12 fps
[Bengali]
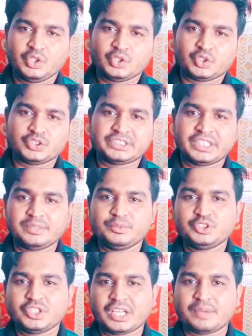তো সেই
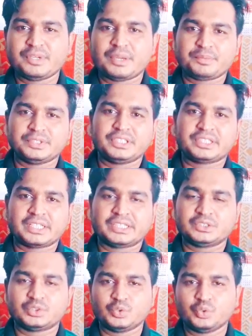বিষয়ে আমি আপনাদেরকে
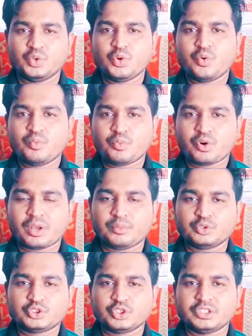কিছু
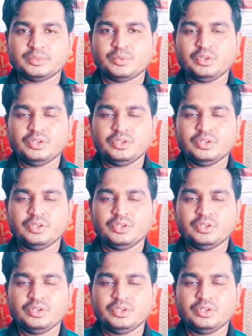পরামর্শ দিব